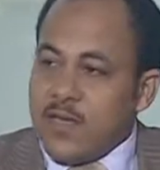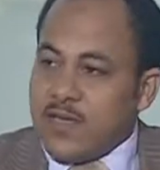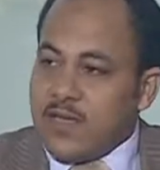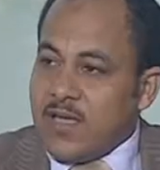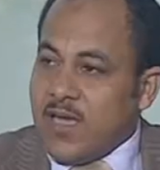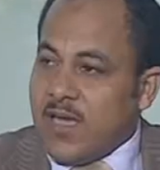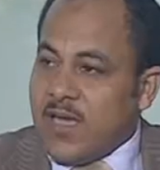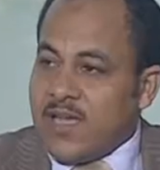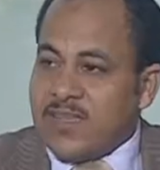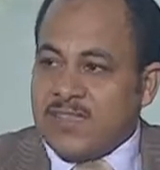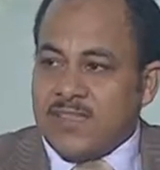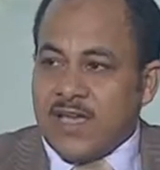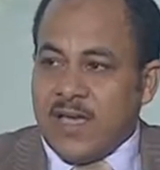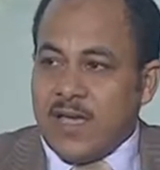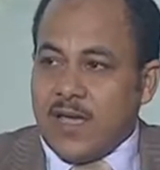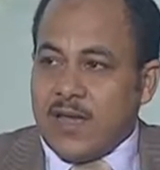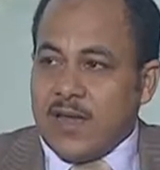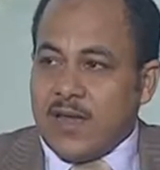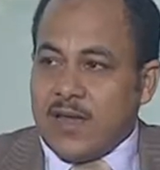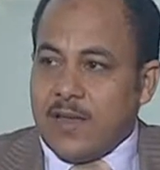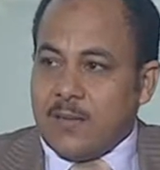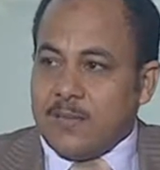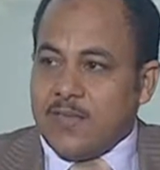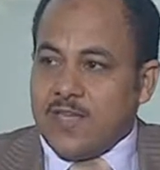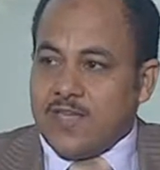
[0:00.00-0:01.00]
هذا
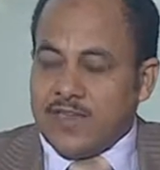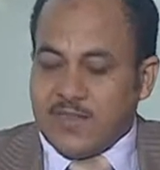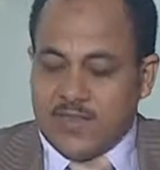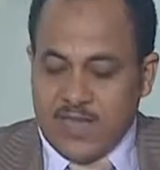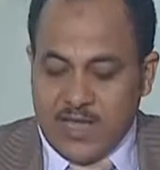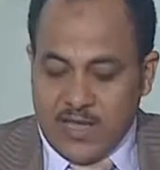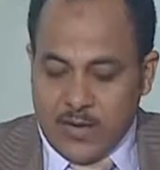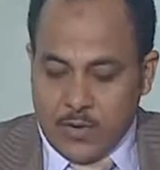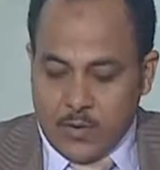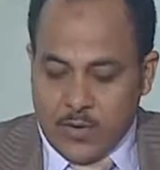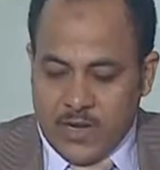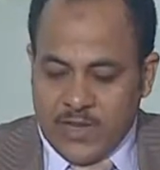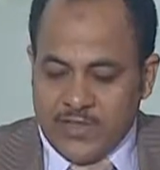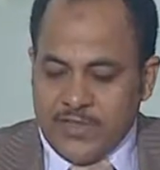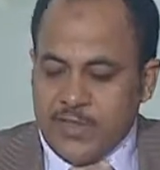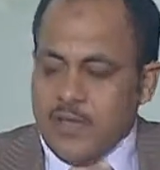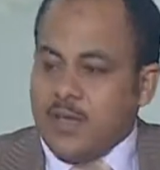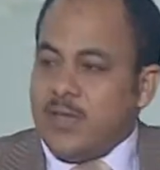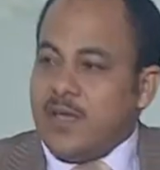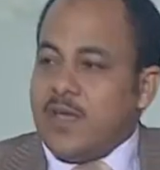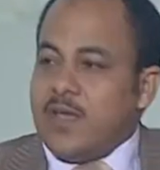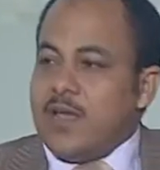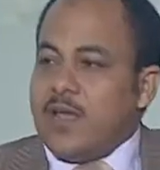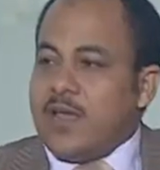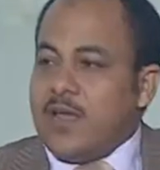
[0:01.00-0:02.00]
لم ينتهي الوضع
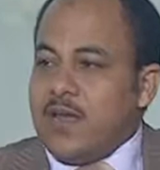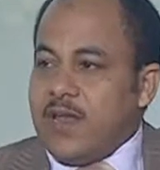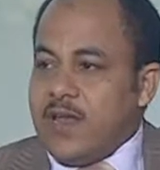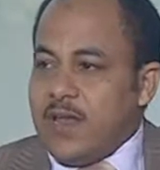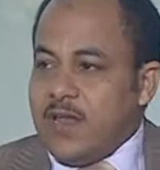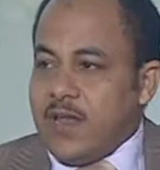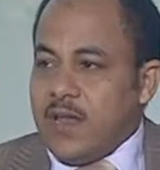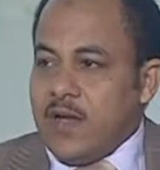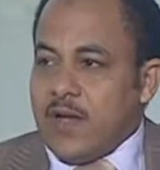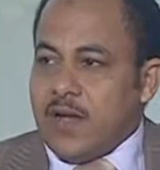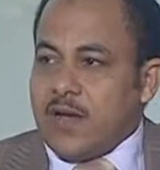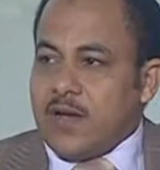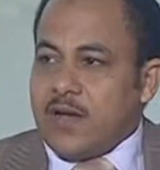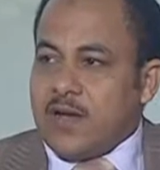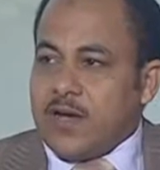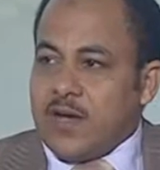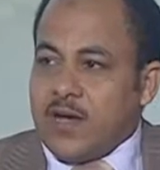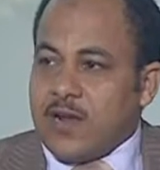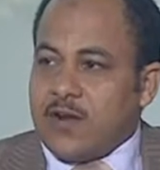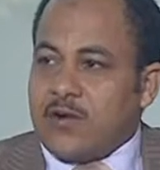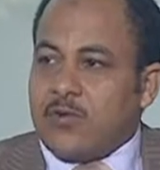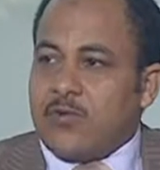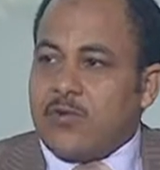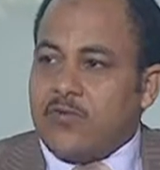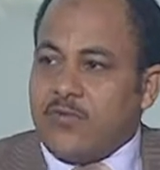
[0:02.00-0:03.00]
ليلة
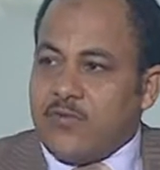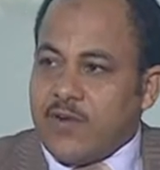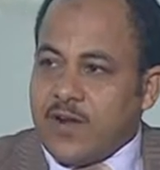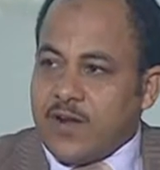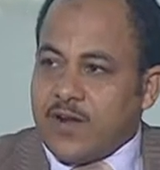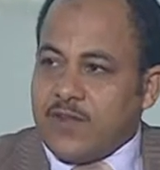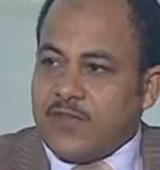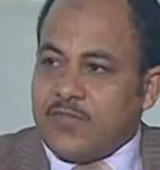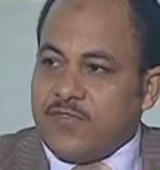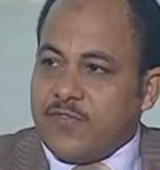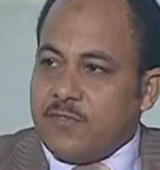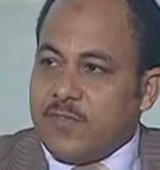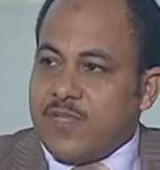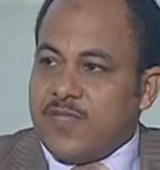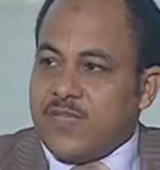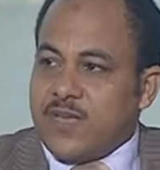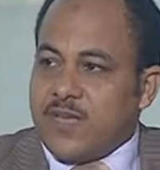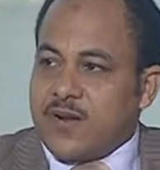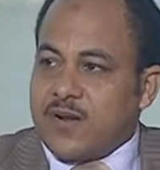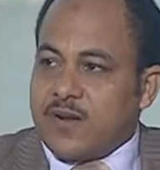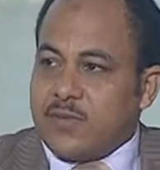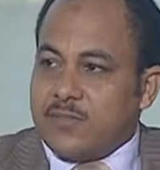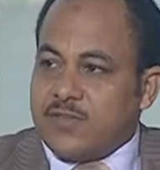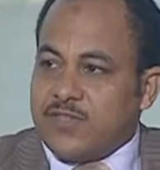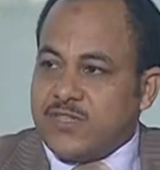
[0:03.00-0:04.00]
كر وفر في
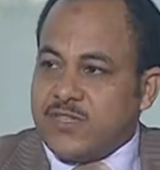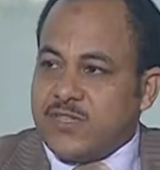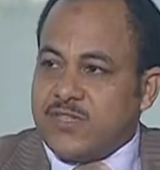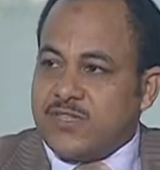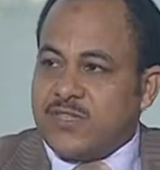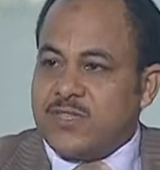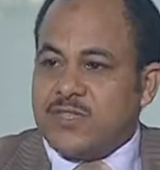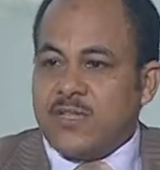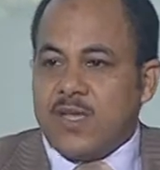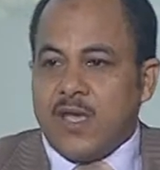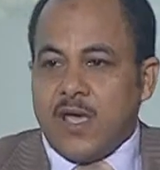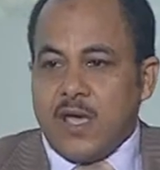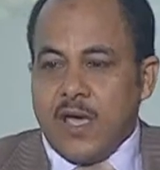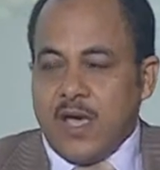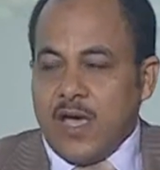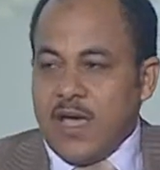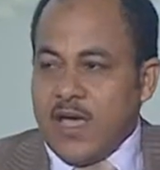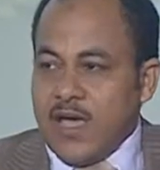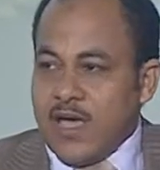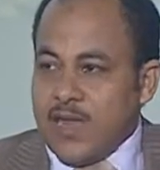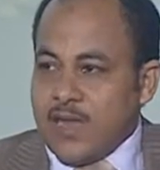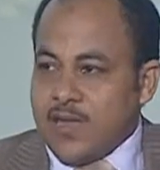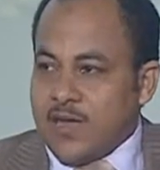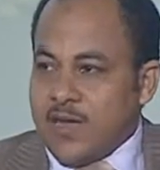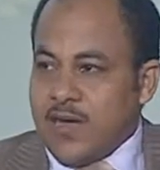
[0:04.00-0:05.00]
ميدان رمسيس
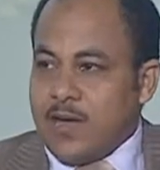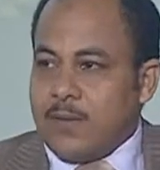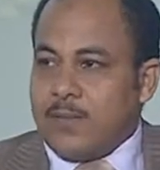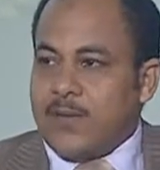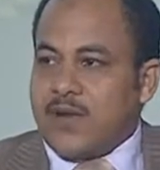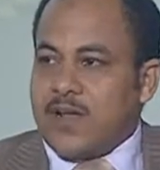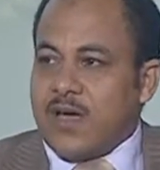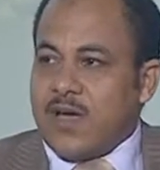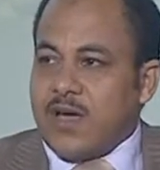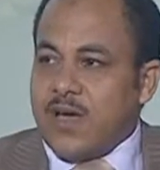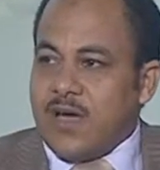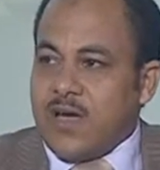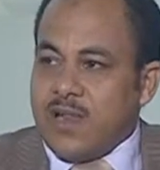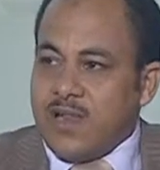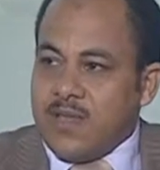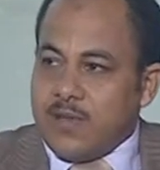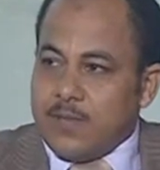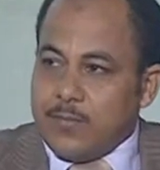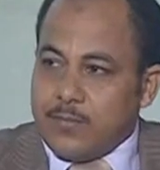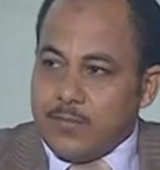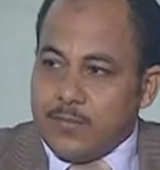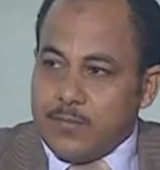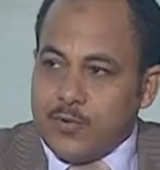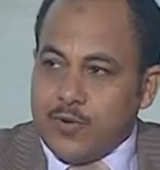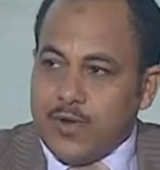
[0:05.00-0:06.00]
أهالي غمرة أهالي
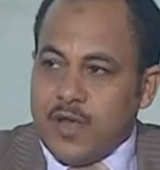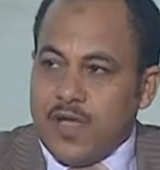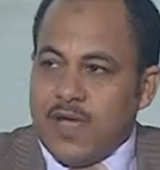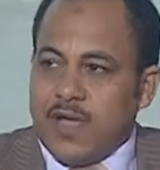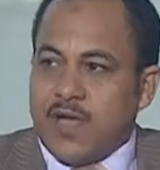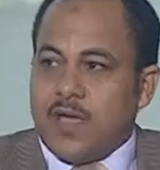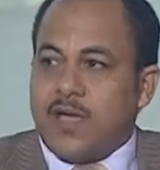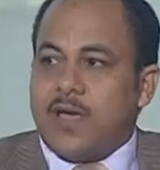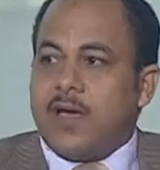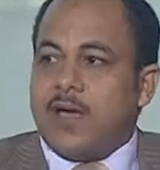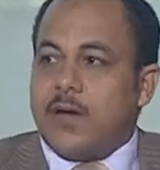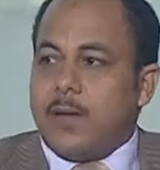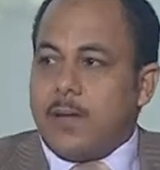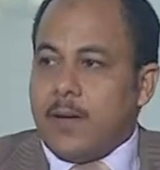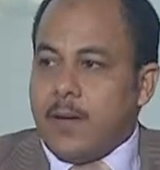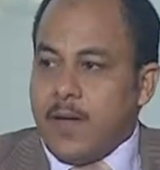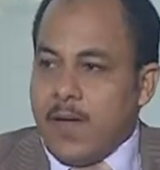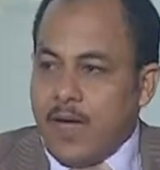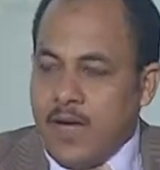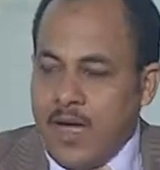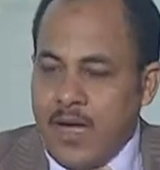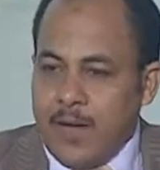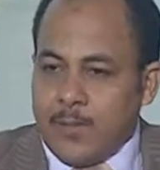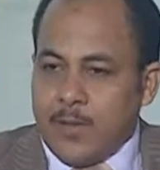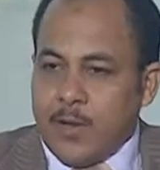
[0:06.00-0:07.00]
بولاء
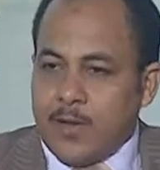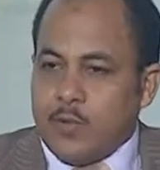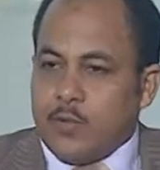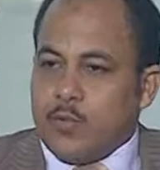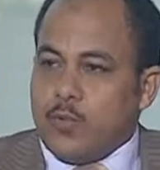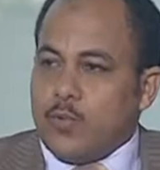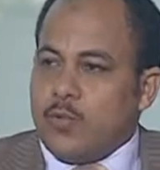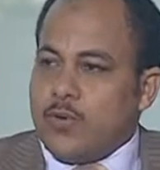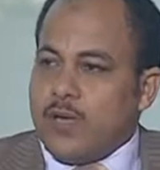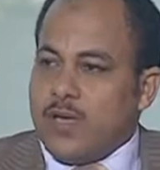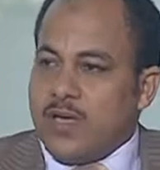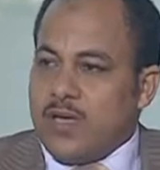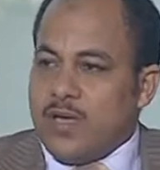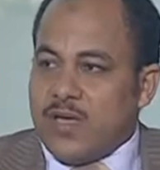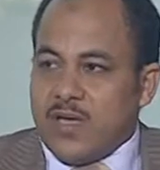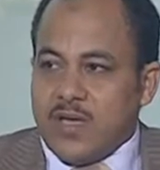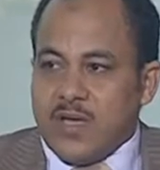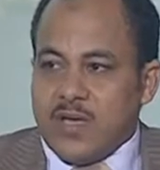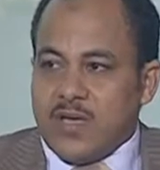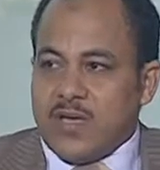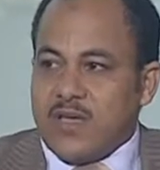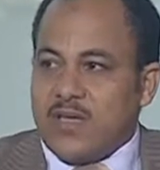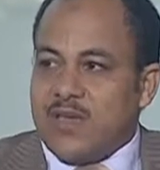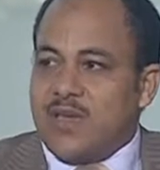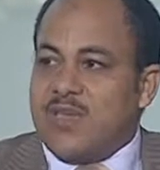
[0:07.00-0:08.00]
عملوا
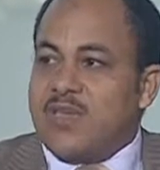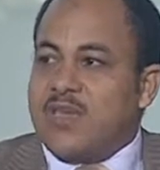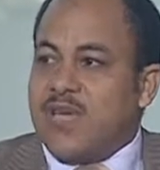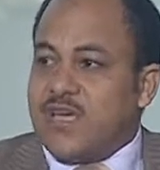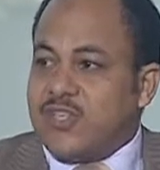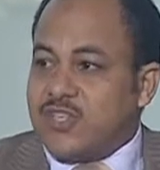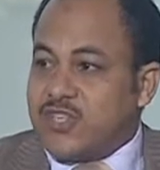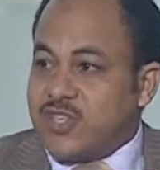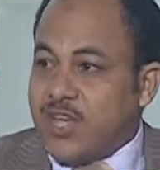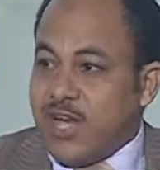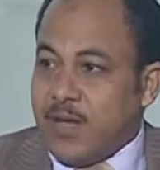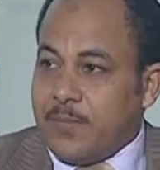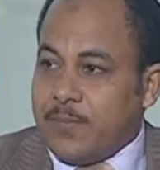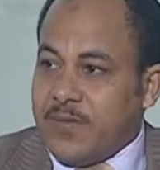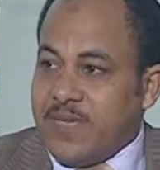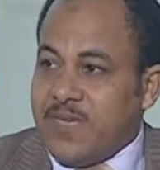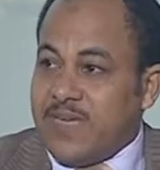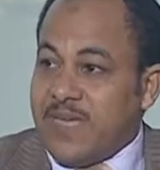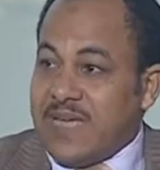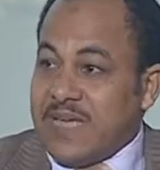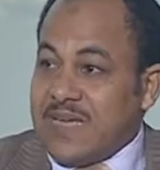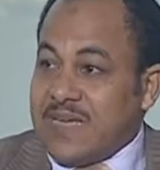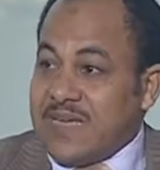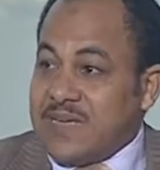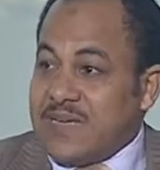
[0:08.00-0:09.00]
آه، لجان شعبيه هم